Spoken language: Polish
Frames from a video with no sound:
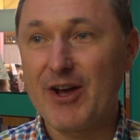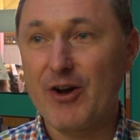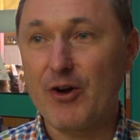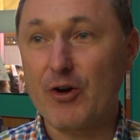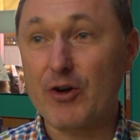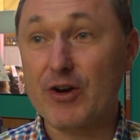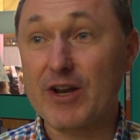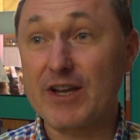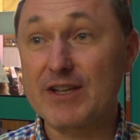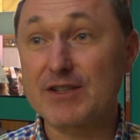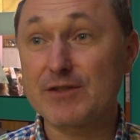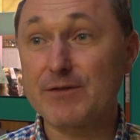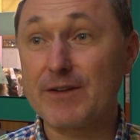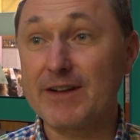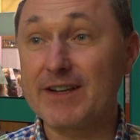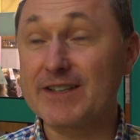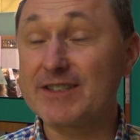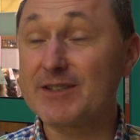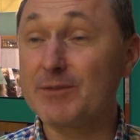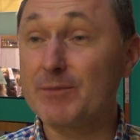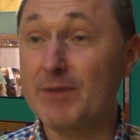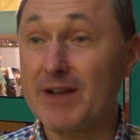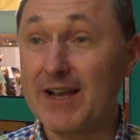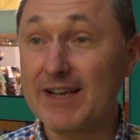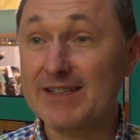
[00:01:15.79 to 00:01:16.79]
organizowane
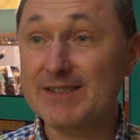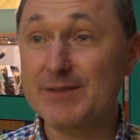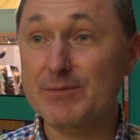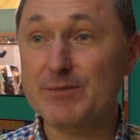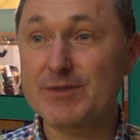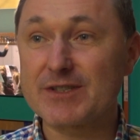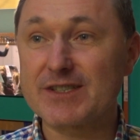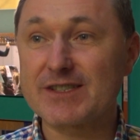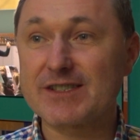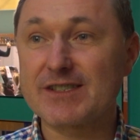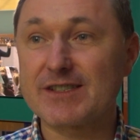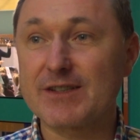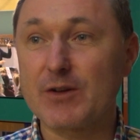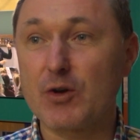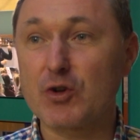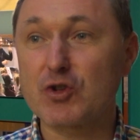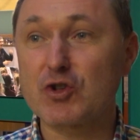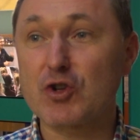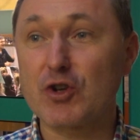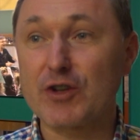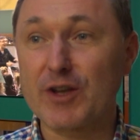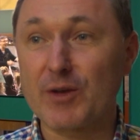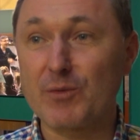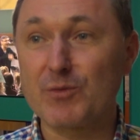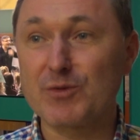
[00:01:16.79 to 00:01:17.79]
tym razem przez
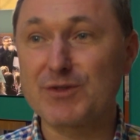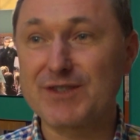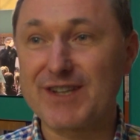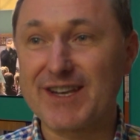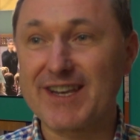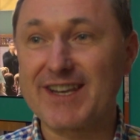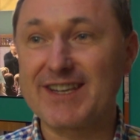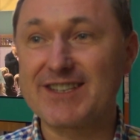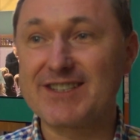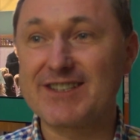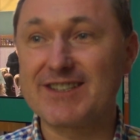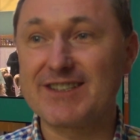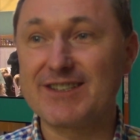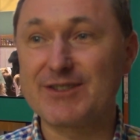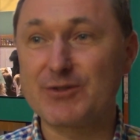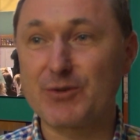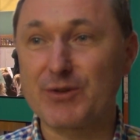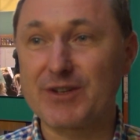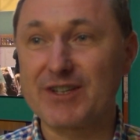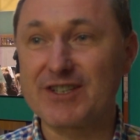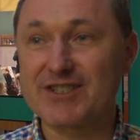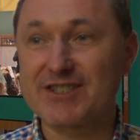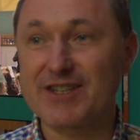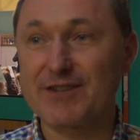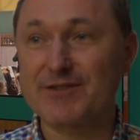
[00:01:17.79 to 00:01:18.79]
Ośrodek Muzyki
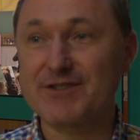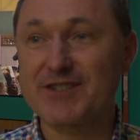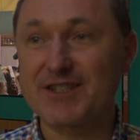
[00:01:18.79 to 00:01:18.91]
Liturgicznej w